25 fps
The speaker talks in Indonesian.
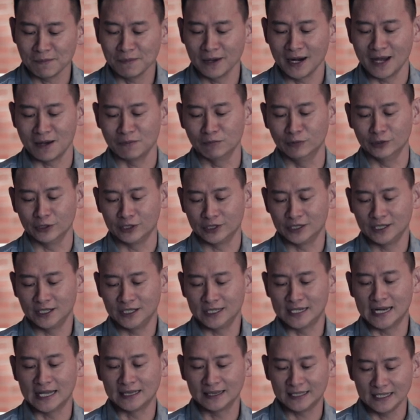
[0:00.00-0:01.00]
menabur
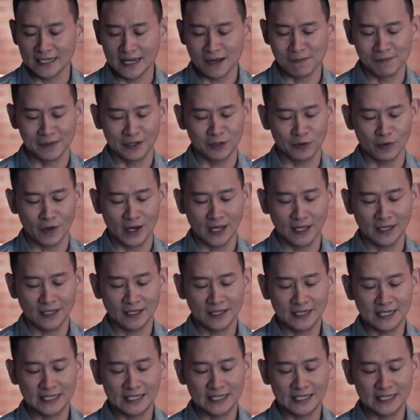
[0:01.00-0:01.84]
dan tidak menuai